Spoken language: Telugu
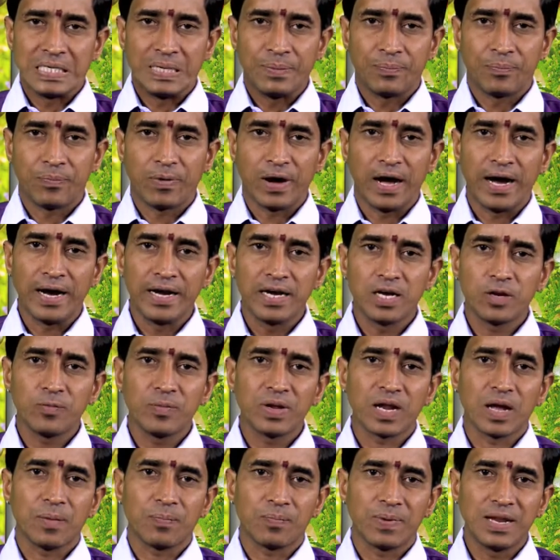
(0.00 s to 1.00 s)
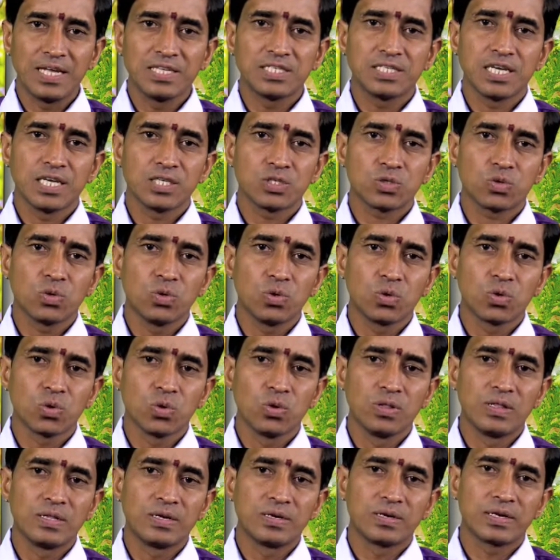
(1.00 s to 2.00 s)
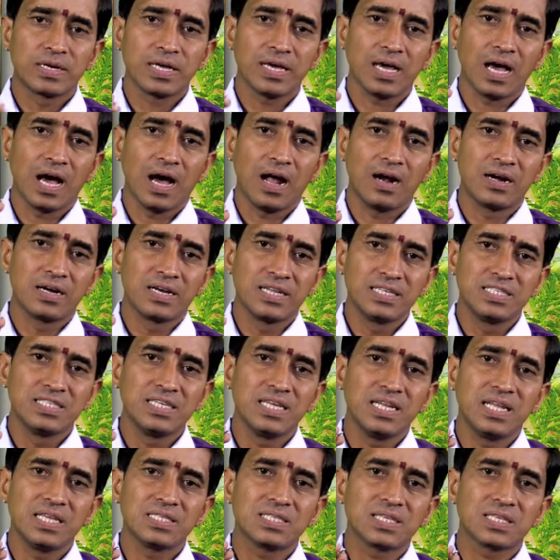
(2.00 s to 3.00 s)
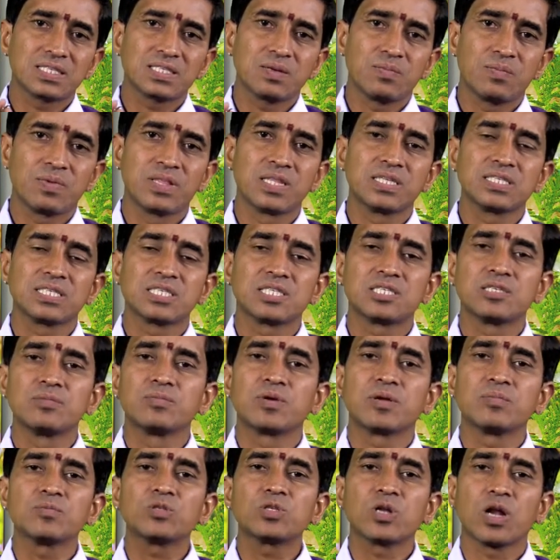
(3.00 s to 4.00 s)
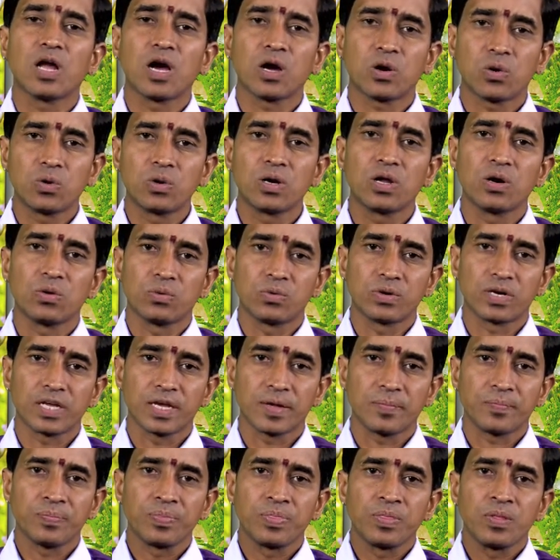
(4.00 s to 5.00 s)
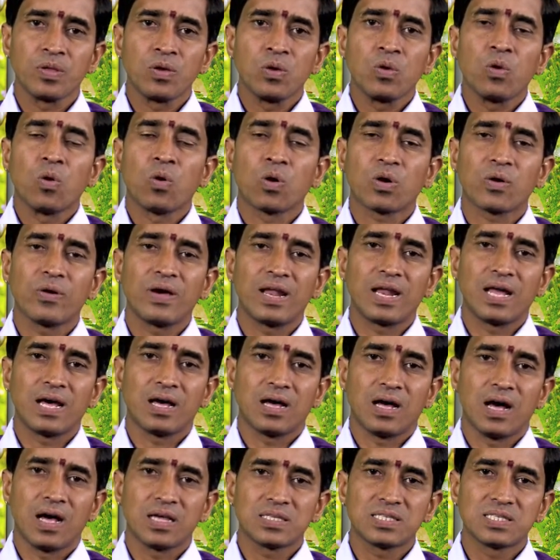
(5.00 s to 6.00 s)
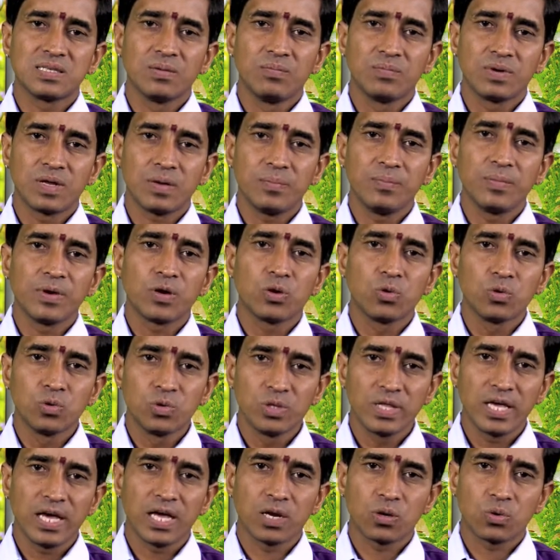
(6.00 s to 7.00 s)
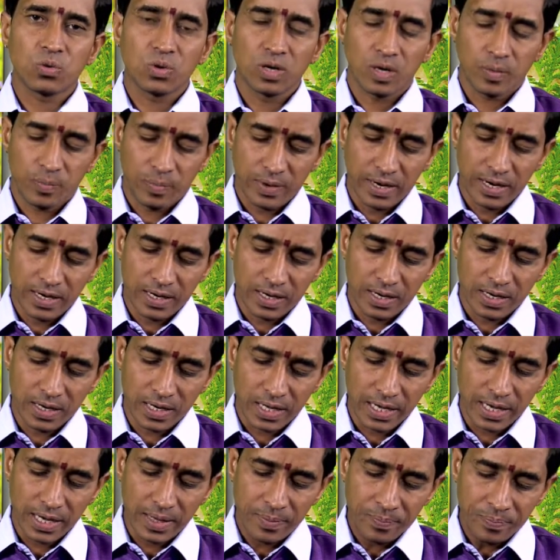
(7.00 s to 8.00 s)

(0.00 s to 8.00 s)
ఈ పాయింట్ మీరు అప్లై చేసుకుంటూ ఉంటే ఆ డిజీనెస్కి సంబంధించిన సిమ్టమ్స్ రాకుండా ఉంటాయి ఒకవేళ ఆ సిమ్టమ్ మీకు ఉంది అనుకున్నప్పుడు ఏంటంటే